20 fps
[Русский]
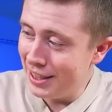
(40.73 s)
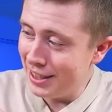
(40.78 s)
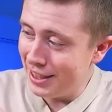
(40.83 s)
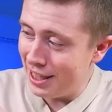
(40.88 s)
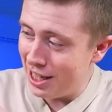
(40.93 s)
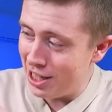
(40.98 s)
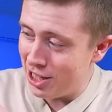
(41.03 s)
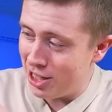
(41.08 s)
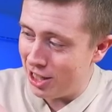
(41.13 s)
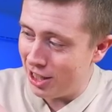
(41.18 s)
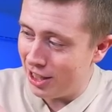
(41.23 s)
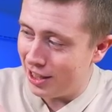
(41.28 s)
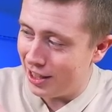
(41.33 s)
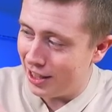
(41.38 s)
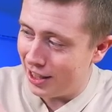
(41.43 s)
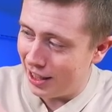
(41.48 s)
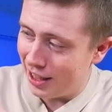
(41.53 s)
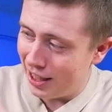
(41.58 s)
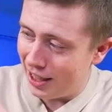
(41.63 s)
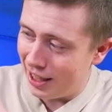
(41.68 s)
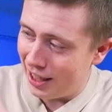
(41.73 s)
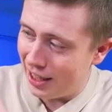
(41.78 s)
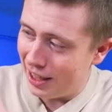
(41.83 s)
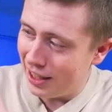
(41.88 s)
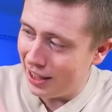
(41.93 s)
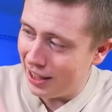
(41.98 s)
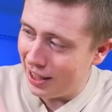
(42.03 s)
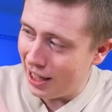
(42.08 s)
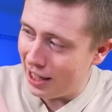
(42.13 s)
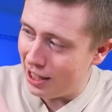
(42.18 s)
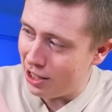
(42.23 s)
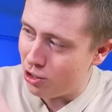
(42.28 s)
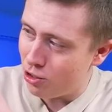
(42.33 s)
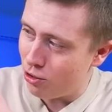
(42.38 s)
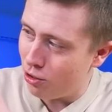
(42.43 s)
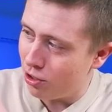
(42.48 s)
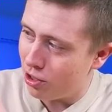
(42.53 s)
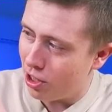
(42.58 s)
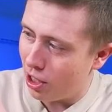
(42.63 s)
Значит, э, я нашел